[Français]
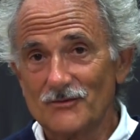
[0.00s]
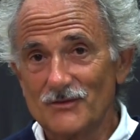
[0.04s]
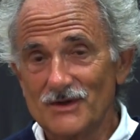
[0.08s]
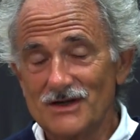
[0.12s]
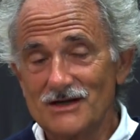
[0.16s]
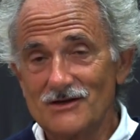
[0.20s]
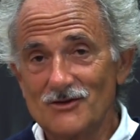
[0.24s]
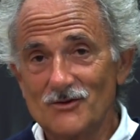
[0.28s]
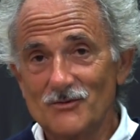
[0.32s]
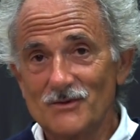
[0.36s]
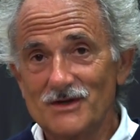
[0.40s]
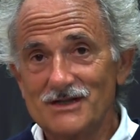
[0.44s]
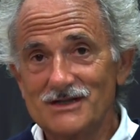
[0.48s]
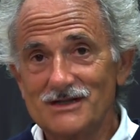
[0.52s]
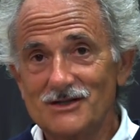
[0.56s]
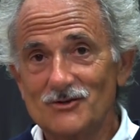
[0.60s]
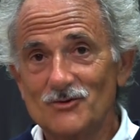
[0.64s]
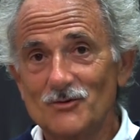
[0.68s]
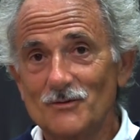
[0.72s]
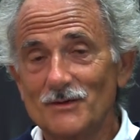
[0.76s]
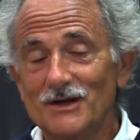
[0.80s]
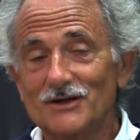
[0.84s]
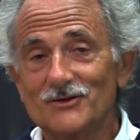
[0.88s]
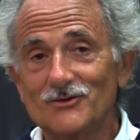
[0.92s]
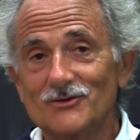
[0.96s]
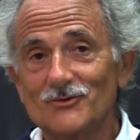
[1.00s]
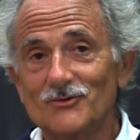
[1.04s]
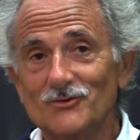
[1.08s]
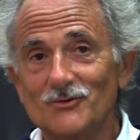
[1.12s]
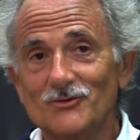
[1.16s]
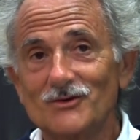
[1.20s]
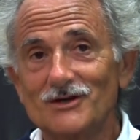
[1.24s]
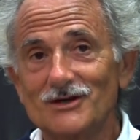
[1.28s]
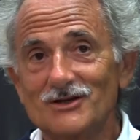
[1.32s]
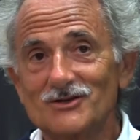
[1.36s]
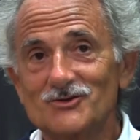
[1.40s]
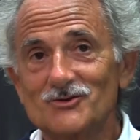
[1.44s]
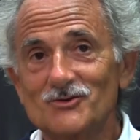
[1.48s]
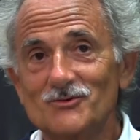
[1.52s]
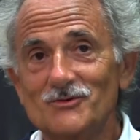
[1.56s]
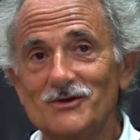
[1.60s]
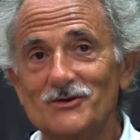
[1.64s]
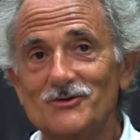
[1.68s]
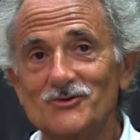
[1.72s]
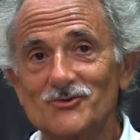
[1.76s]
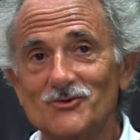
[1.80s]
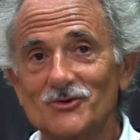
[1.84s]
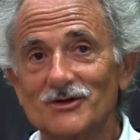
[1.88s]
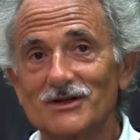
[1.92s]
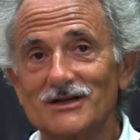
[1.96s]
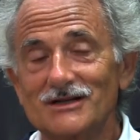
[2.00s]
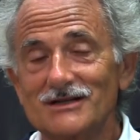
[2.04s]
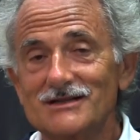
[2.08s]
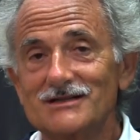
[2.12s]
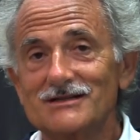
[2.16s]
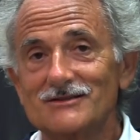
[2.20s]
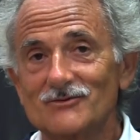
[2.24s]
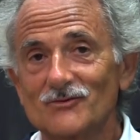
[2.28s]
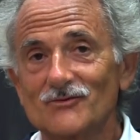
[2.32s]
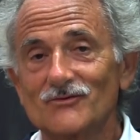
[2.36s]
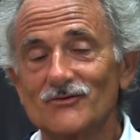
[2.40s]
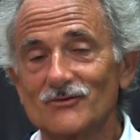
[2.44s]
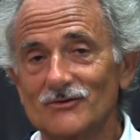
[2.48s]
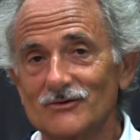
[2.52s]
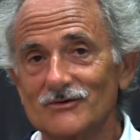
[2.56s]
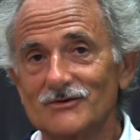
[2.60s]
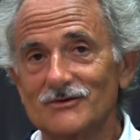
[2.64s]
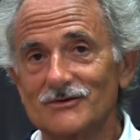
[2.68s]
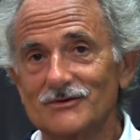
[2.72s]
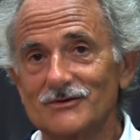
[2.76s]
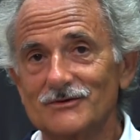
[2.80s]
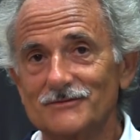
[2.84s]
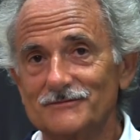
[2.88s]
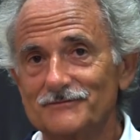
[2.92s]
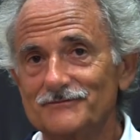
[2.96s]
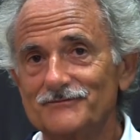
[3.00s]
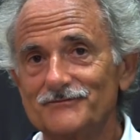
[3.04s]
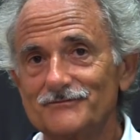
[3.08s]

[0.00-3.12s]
le métier de matheux et celui de journaliste, au fond. Euh,